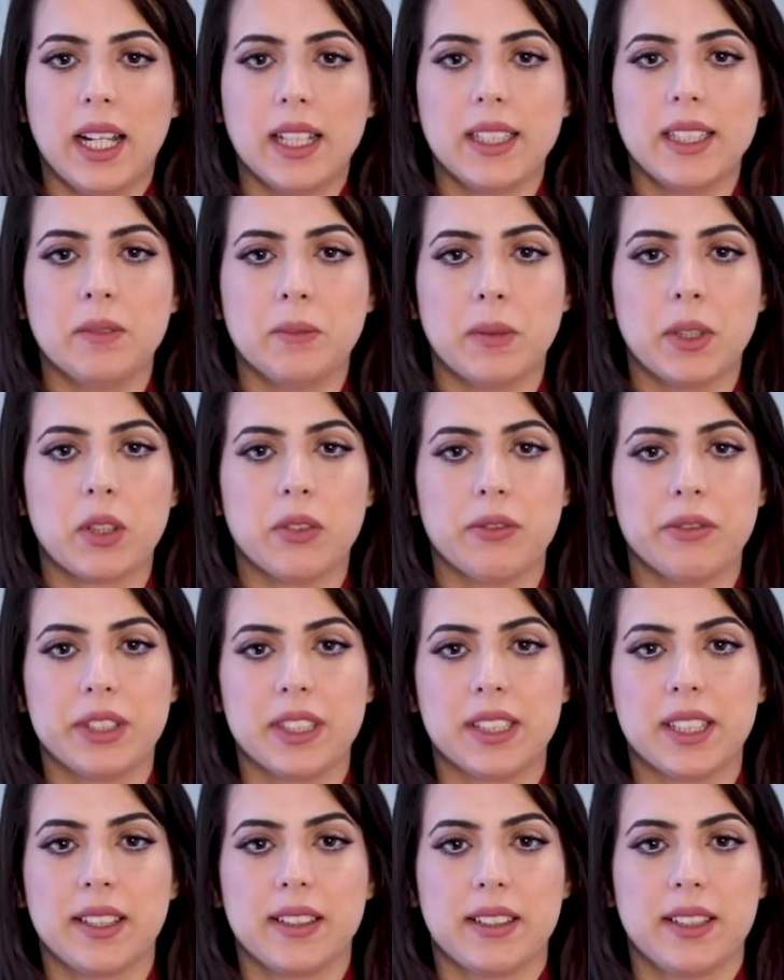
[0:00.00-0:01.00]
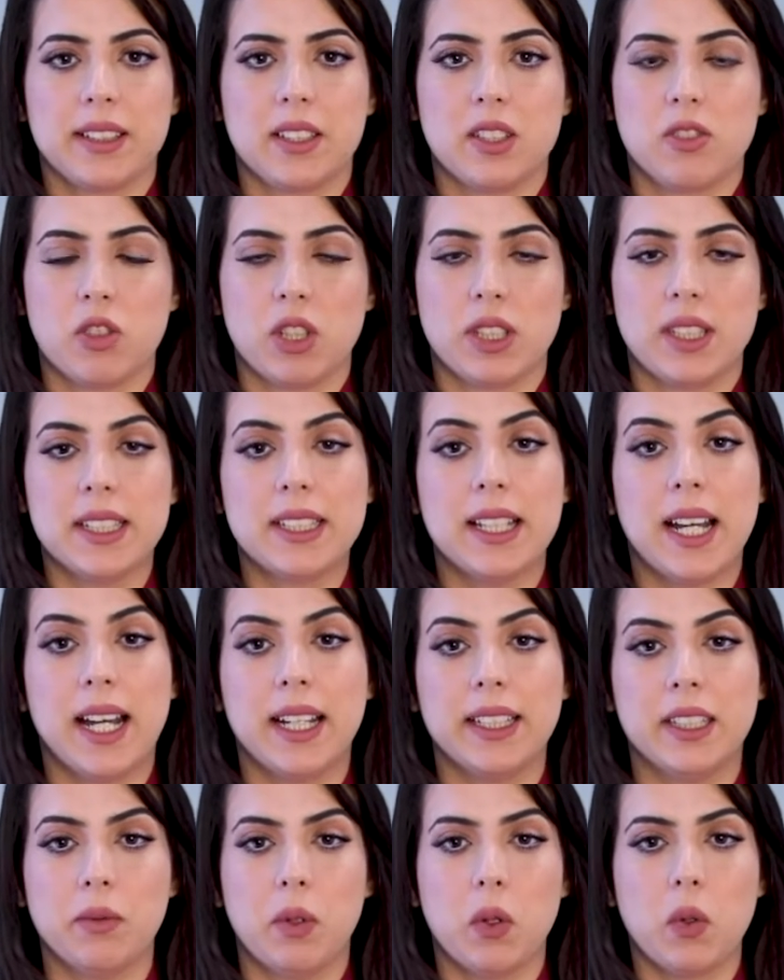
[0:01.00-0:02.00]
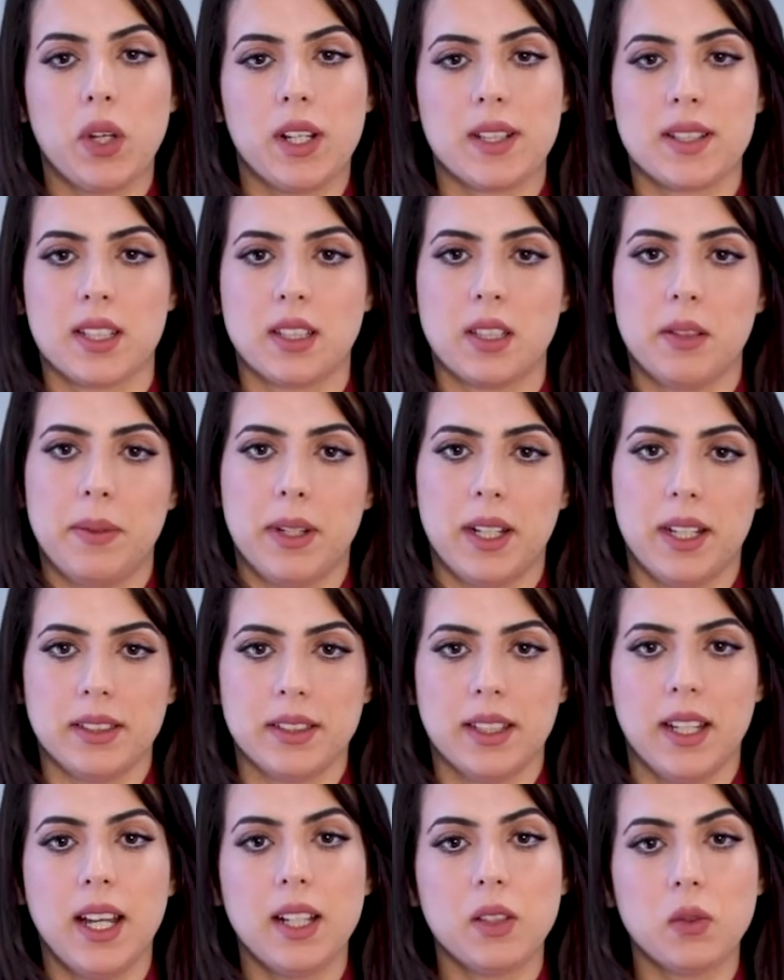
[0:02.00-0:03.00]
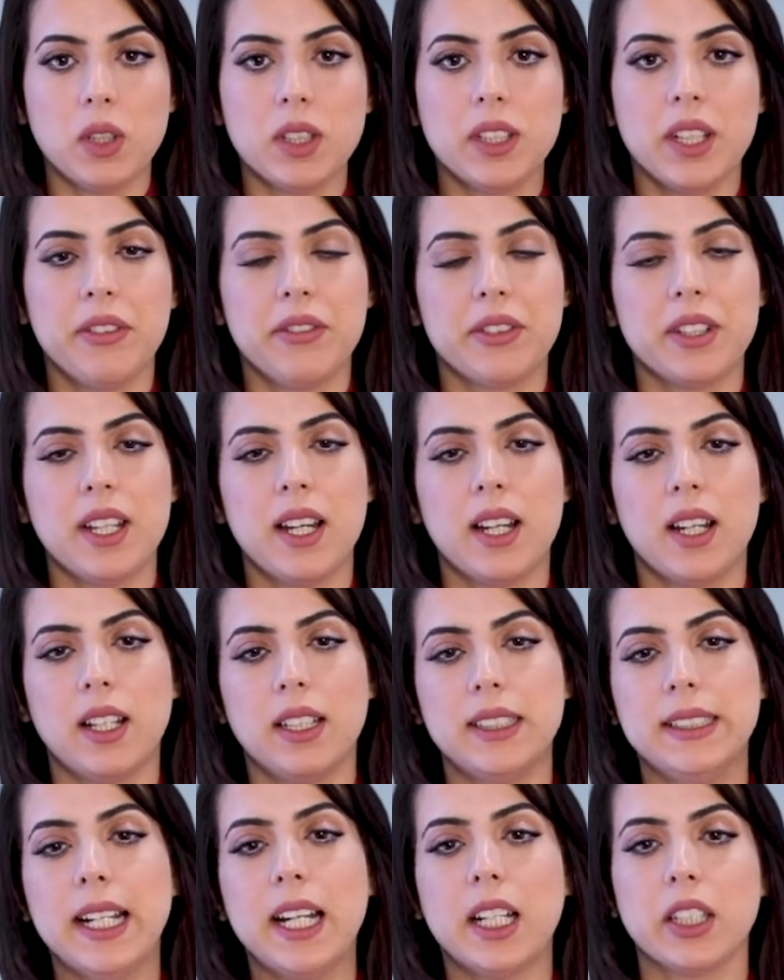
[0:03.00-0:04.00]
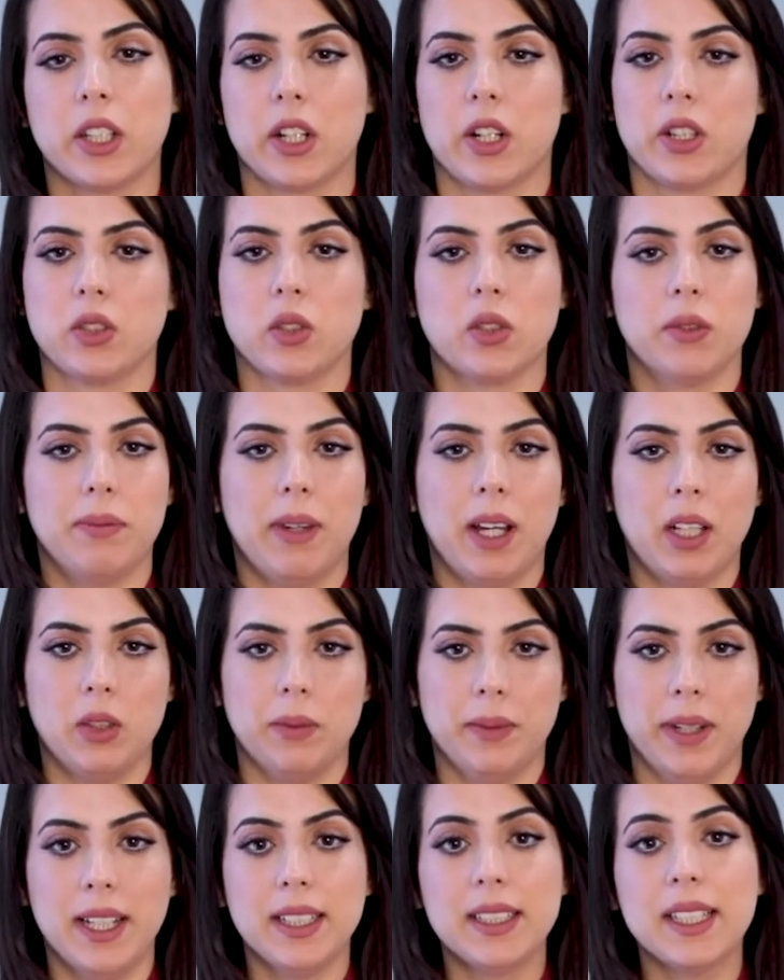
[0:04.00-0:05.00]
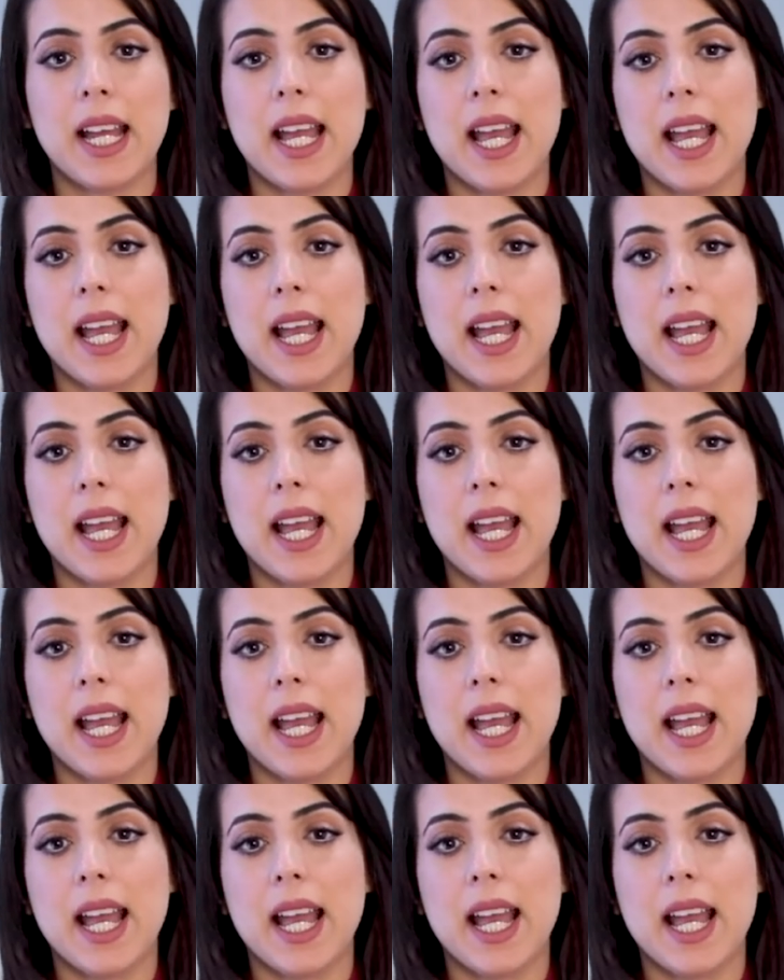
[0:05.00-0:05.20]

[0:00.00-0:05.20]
أهلا بكم في تغطية جديدة على موقع صدى البلد هنوضح فيها لحضراتكم معلومات